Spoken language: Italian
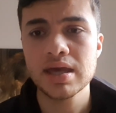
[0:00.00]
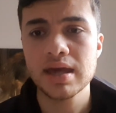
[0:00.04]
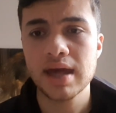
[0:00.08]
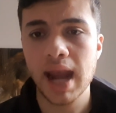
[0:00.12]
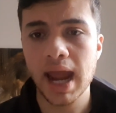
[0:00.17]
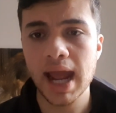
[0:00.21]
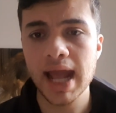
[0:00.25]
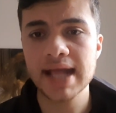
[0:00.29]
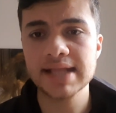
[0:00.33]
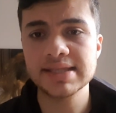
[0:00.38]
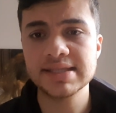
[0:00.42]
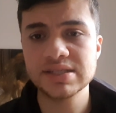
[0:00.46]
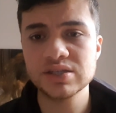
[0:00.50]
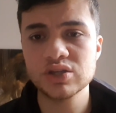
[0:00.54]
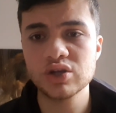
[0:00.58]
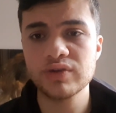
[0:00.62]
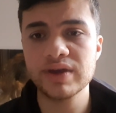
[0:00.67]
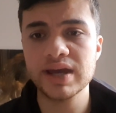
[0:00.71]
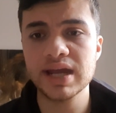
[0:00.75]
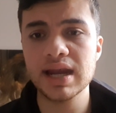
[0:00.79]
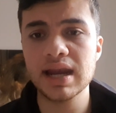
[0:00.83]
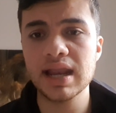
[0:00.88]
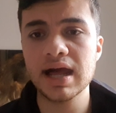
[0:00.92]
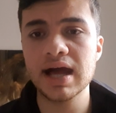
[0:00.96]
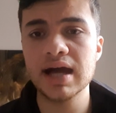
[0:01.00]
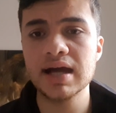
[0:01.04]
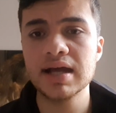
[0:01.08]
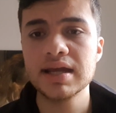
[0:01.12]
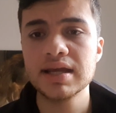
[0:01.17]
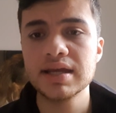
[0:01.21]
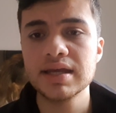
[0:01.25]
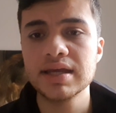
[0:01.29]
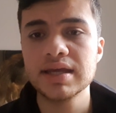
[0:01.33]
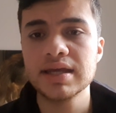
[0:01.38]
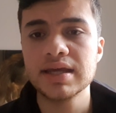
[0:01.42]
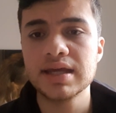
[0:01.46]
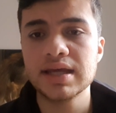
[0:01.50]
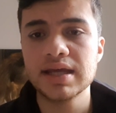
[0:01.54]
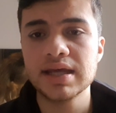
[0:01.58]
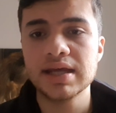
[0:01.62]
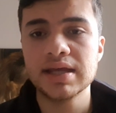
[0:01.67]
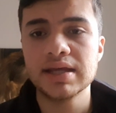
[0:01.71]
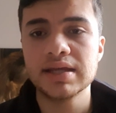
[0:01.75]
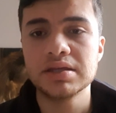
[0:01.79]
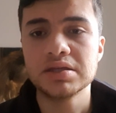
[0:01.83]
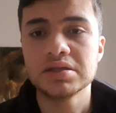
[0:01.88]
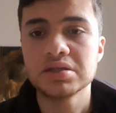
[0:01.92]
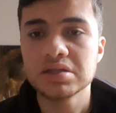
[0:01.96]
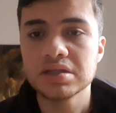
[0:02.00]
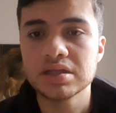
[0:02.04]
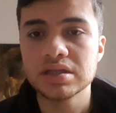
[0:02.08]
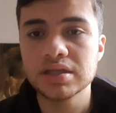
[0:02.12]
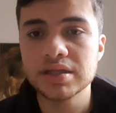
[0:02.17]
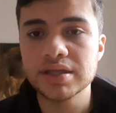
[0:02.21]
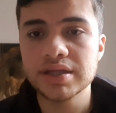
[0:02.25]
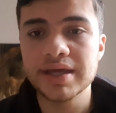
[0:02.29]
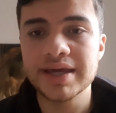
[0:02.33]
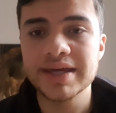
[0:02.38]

Ragazzi, Rovella eh,